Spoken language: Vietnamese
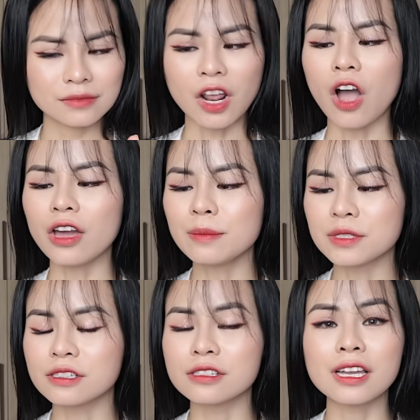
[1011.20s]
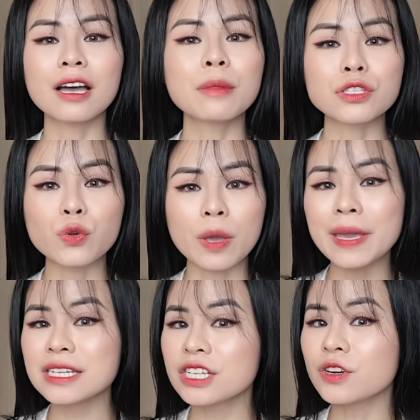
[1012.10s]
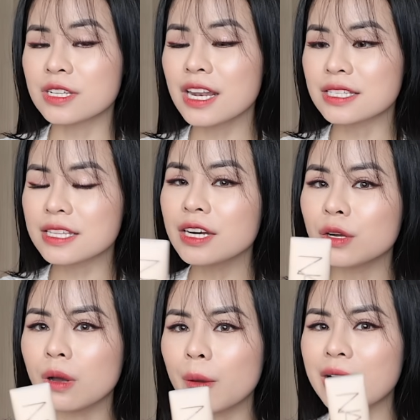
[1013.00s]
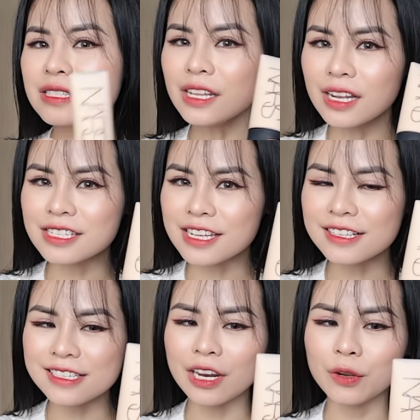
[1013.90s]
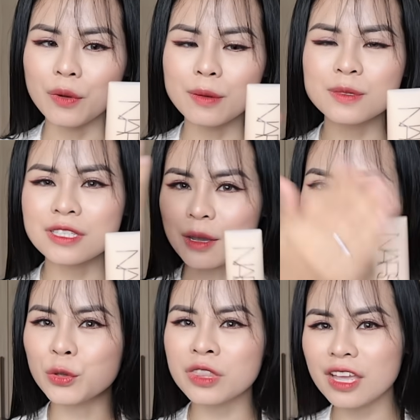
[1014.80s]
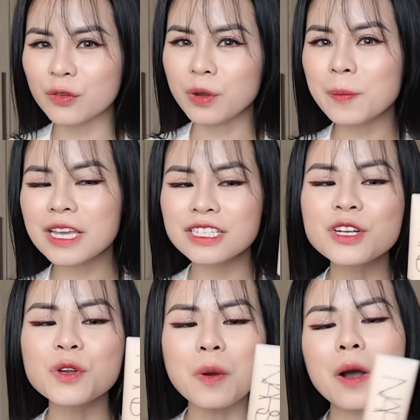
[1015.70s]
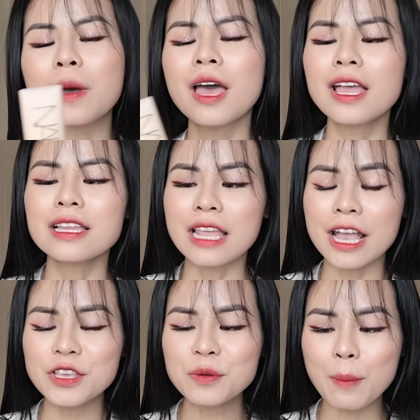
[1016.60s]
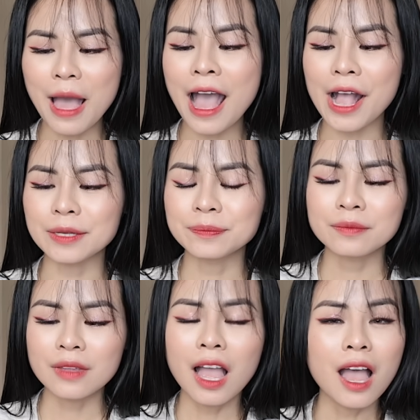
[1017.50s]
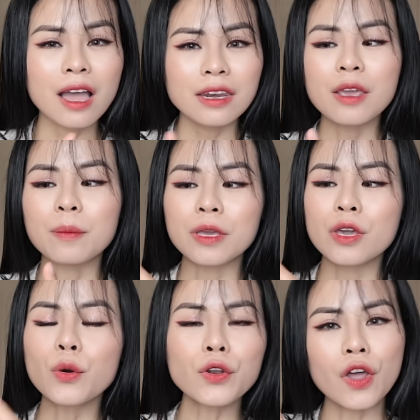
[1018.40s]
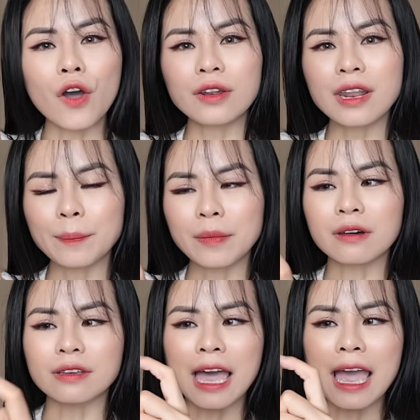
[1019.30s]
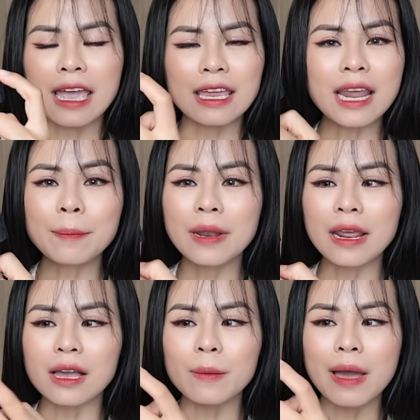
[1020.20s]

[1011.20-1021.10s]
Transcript: có điểm trừ nhá mặc dù cái packaging nó rất là xinh đúng không các bạn rất là sang chảnh đúng không sặc mùi tiền của cái packaging đúng không thế nhưng mà điểm yếu của nó nằm ở cái nắp này các